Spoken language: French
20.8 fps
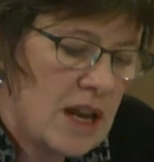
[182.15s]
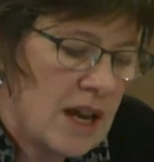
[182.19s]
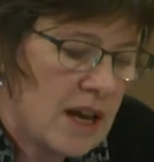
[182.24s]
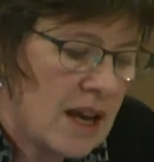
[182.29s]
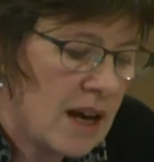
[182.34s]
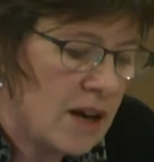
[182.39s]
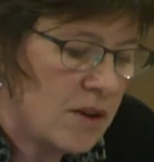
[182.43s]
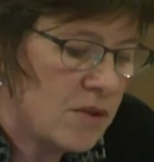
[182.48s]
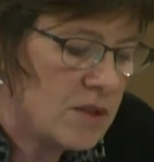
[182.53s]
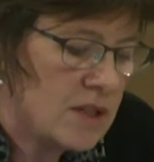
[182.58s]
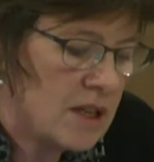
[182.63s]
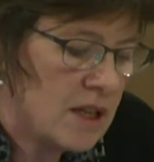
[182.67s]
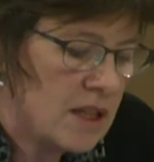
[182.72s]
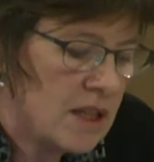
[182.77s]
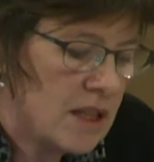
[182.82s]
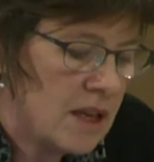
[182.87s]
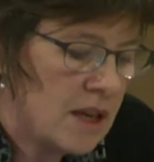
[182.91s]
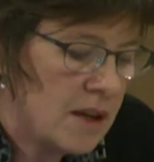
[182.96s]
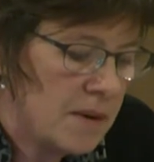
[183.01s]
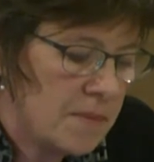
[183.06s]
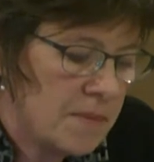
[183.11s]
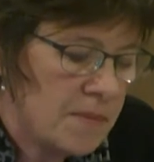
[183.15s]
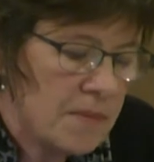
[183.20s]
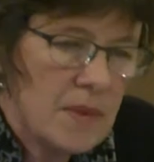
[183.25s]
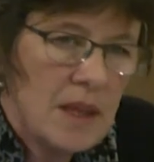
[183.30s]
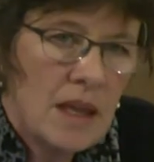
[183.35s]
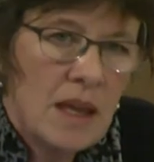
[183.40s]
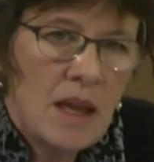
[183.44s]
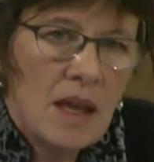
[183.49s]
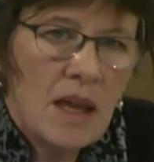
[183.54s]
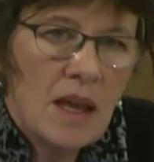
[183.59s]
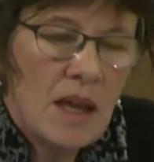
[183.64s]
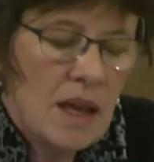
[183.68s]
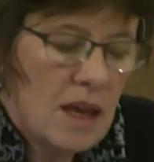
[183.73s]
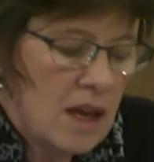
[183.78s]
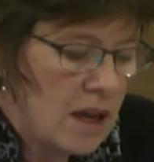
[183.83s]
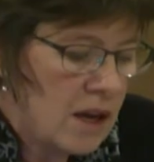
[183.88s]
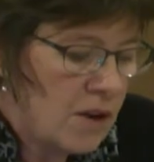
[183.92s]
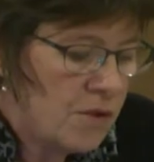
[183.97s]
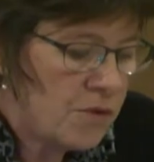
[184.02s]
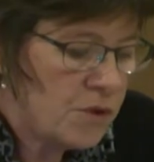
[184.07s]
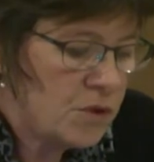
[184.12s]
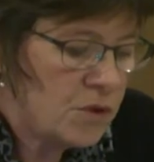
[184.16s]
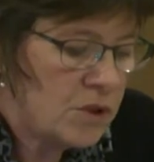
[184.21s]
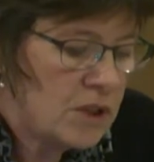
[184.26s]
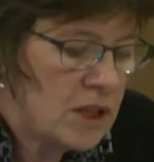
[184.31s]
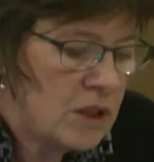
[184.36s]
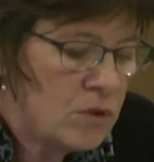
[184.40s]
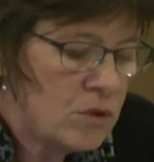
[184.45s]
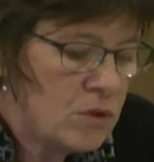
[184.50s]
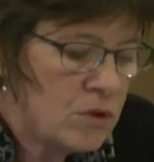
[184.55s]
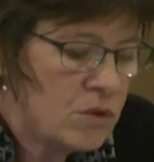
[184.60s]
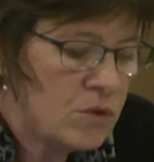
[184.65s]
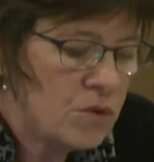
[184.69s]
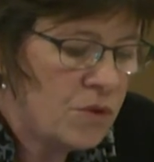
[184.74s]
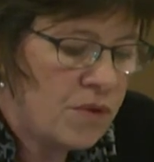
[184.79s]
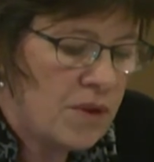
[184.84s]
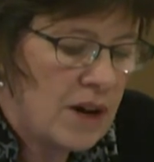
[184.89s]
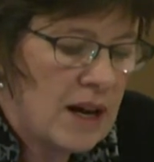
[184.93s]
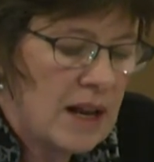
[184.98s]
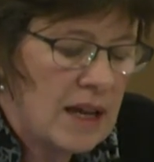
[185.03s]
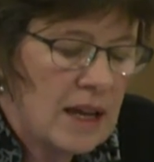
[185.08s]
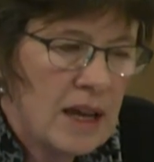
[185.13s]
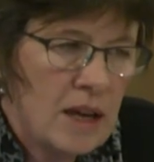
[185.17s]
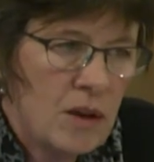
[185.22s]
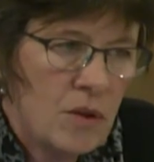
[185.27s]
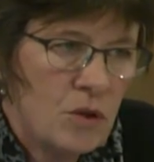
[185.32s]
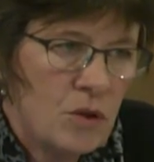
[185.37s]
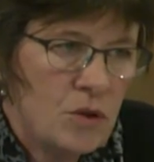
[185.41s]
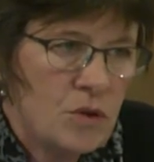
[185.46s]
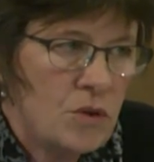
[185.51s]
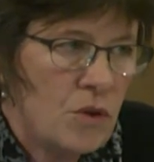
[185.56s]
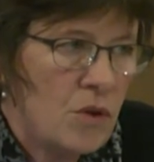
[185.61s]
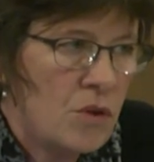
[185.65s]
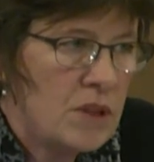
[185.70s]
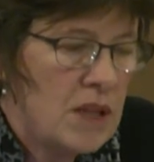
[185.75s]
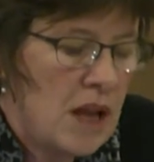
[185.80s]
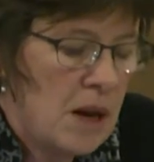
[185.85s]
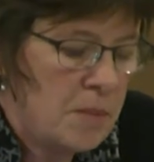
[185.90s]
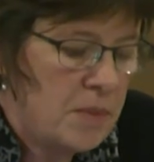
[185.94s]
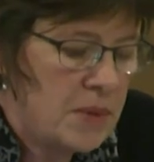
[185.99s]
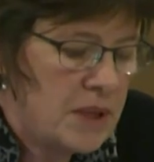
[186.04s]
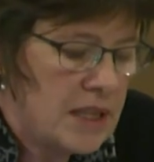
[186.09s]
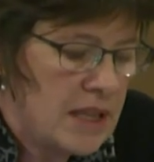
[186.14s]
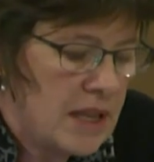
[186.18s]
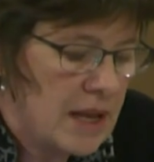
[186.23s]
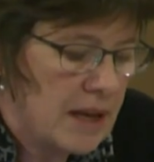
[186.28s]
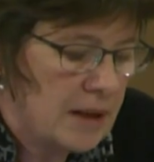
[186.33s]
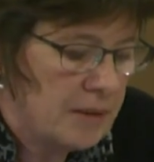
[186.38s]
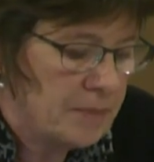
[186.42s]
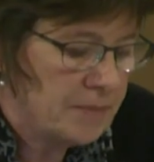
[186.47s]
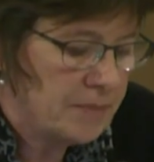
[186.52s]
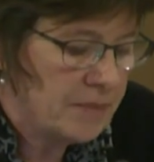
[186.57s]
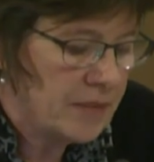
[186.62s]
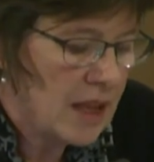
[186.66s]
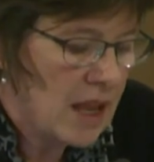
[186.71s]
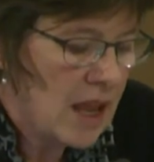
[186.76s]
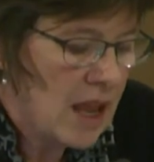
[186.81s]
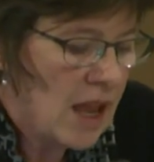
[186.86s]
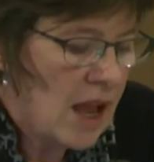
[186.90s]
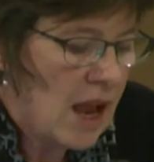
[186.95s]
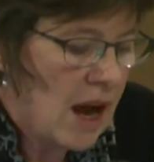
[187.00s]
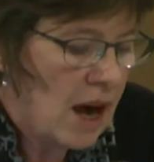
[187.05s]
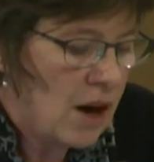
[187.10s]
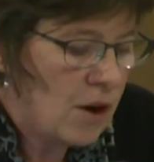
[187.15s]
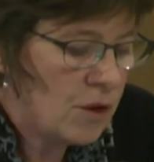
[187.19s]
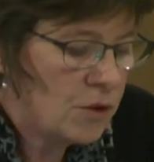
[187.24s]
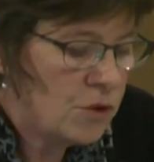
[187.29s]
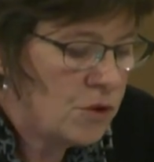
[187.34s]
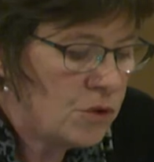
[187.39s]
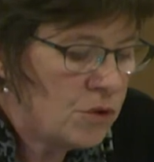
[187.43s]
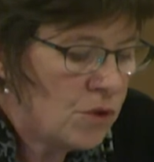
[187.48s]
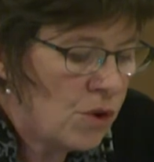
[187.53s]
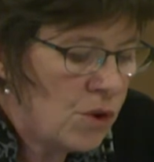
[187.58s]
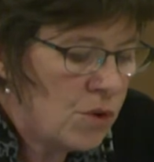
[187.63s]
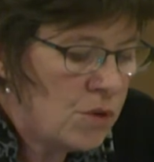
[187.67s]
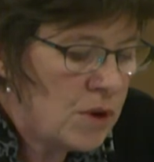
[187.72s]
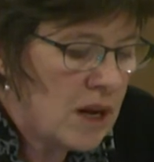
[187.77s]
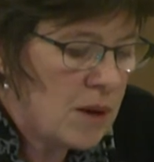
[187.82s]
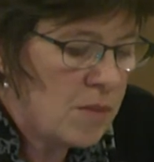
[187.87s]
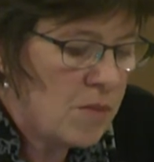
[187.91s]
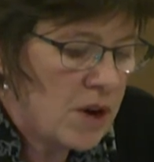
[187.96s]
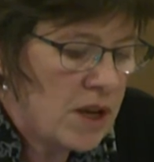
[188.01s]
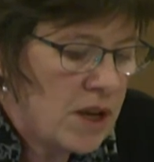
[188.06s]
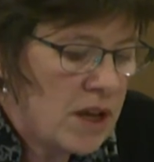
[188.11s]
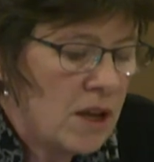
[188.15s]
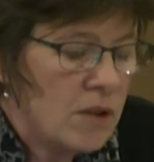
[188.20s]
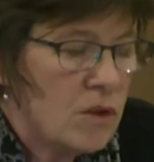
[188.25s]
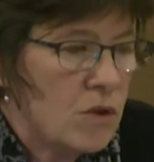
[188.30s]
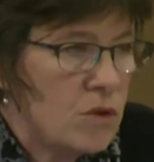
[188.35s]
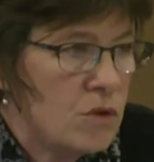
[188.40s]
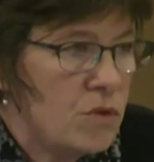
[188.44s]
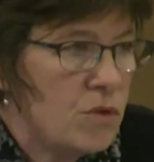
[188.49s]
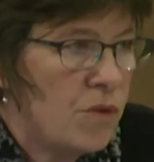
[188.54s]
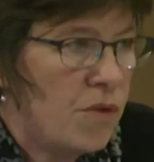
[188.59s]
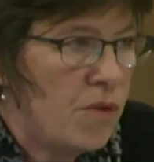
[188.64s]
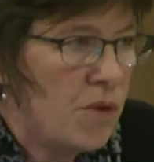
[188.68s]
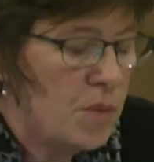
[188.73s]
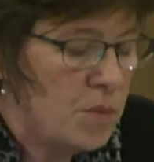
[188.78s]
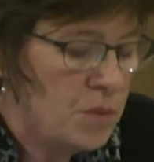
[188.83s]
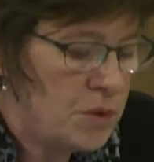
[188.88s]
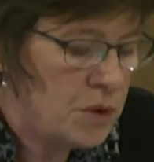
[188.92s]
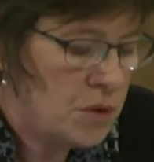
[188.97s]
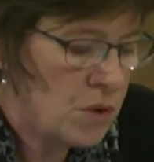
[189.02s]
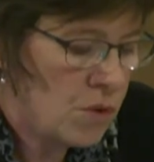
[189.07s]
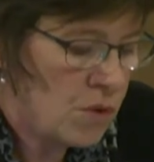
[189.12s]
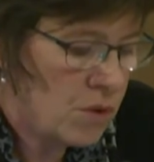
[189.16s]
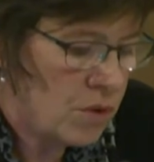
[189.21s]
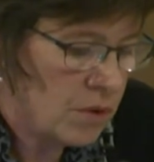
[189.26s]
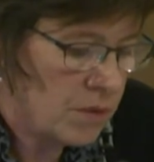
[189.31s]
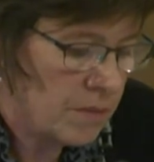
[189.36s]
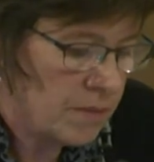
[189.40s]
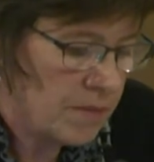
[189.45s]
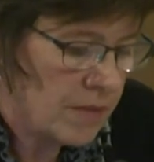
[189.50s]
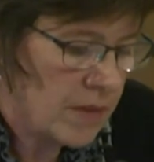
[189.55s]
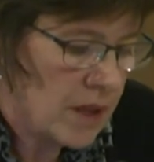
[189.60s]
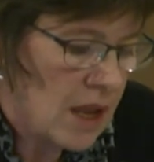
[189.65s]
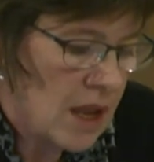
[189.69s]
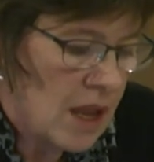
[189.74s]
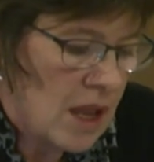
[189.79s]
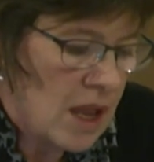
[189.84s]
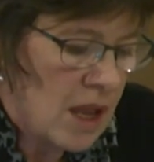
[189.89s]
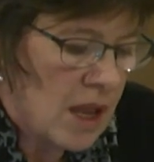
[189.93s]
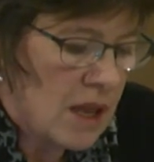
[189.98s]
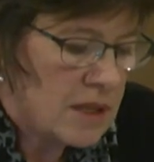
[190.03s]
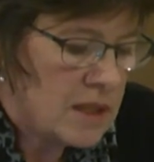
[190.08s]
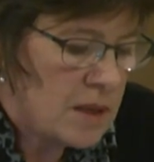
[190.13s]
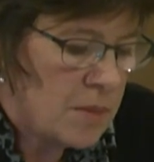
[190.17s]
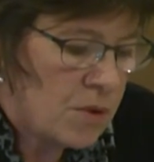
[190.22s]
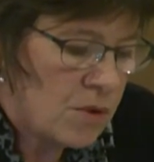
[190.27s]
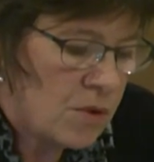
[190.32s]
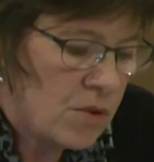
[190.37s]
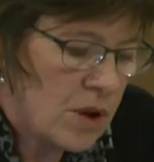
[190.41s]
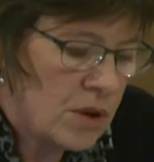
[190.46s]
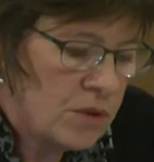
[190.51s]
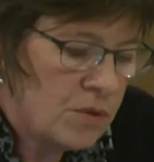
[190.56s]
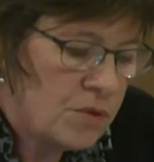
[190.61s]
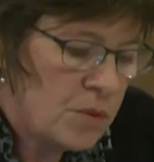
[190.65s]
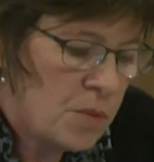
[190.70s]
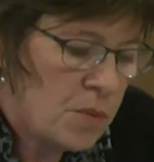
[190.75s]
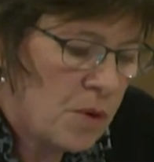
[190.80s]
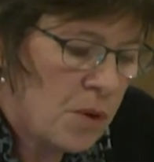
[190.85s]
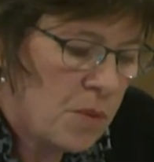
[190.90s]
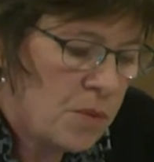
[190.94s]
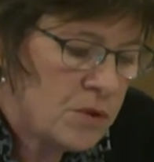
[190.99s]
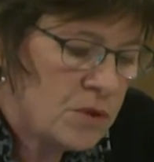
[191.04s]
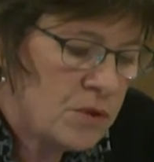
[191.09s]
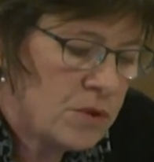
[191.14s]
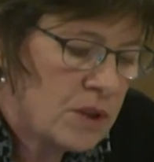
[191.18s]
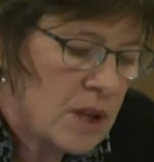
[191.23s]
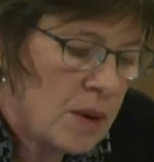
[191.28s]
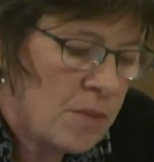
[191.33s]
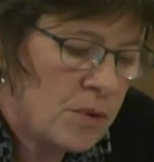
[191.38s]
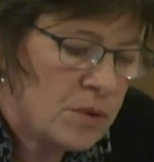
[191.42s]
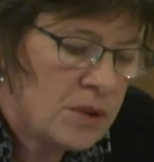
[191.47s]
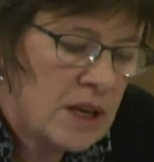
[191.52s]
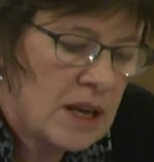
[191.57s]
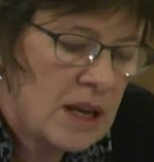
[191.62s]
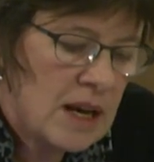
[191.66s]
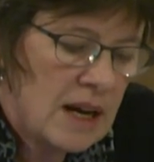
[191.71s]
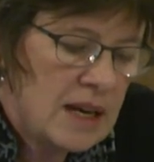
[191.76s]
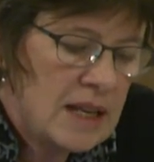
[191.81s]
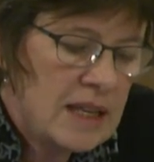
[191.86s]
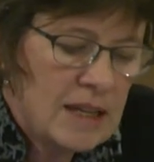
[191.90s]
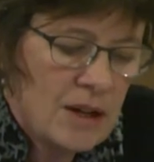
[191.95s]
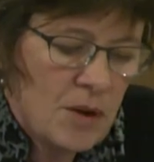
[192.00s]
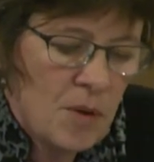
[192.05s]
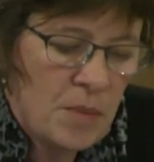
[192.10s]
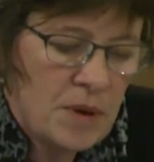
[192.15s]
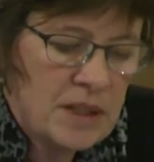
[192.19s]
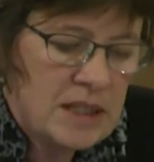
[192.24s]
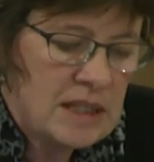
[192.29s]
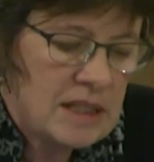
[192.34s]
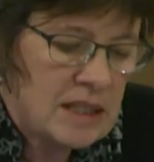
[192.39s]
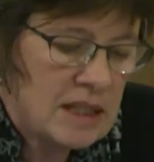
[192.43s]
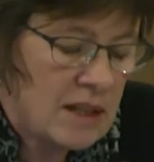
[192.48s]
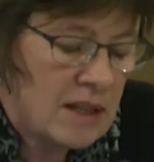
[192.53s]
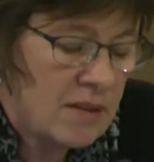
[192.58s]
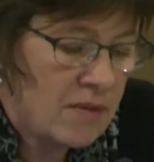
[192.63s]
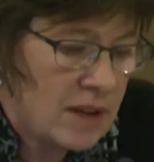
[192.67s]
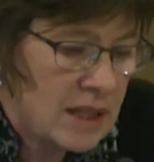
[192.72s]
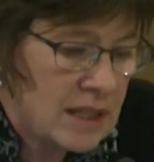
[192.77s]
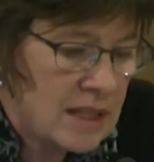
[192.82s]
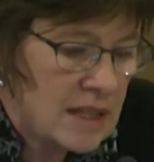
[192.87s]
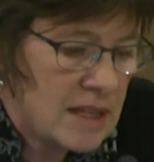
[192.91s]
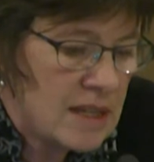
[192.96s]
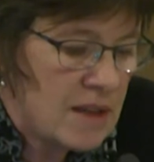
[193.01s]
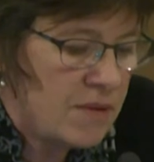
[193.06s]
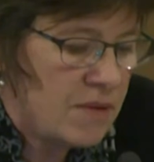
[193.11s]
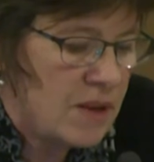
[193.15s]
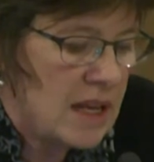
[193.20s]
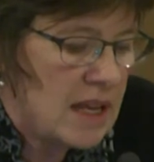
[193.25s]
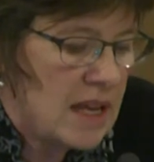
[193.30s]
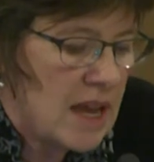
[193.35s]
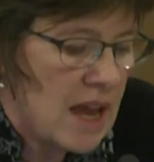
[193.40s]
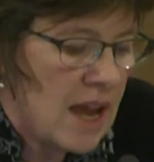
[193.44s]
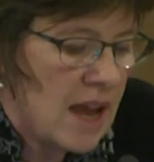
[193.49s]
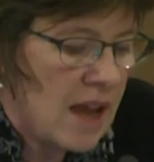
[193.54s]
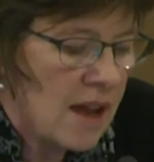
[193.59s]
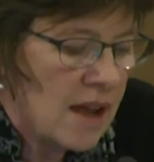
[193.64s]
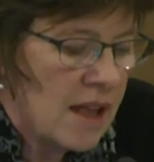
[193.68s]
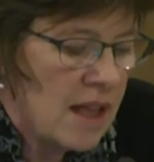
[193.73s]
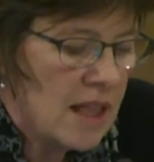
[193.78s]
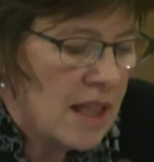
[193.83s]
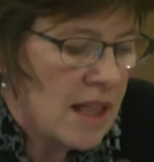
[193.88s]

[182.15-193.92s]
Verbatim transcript: il y a quelques années, il faut donner du souffle à l'agriculture rhône-alpine. Alors donnons-lui les moyens d'un souffle bio. C'est pourquoi nous vous proposons d'abonder la ligne compétitivité des filières